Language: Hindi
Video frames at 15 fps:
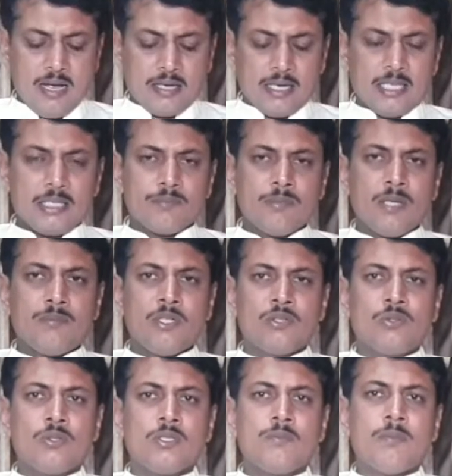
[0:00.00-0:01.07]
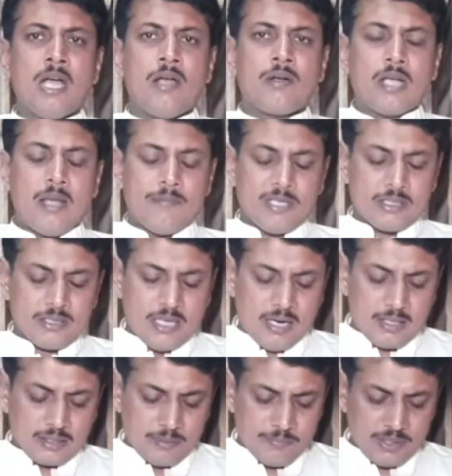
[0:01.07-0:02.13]
अगर इसमें मौजूद बायोकेमिक
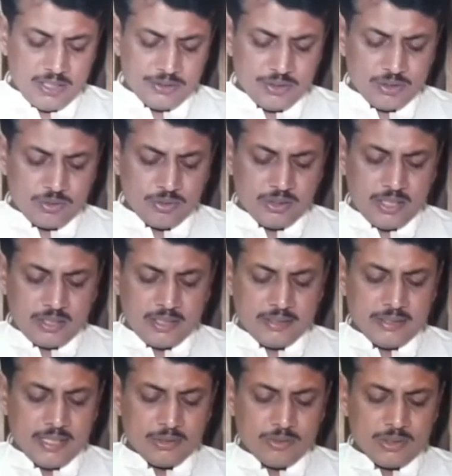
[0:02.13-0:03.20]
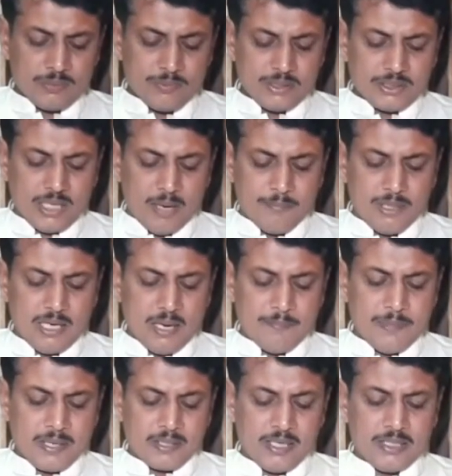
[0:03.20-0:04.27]
साल्ट कम्बिनेशन को देखा जाए तो इसमें शामिल है
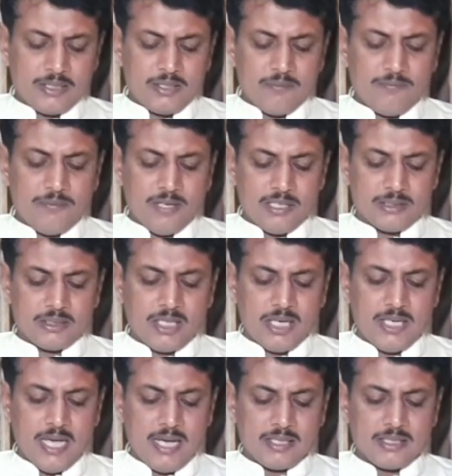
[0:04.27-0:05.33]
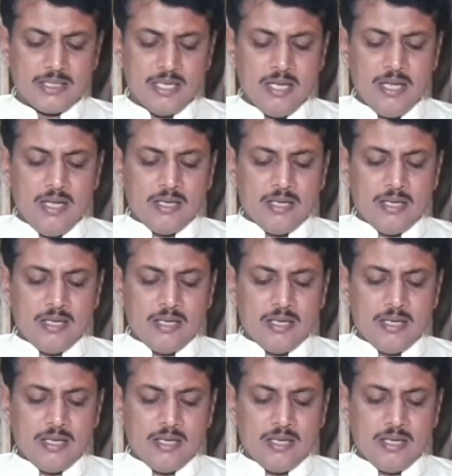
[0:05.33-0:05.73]
मैग्नीशियम फास थ्री एक्स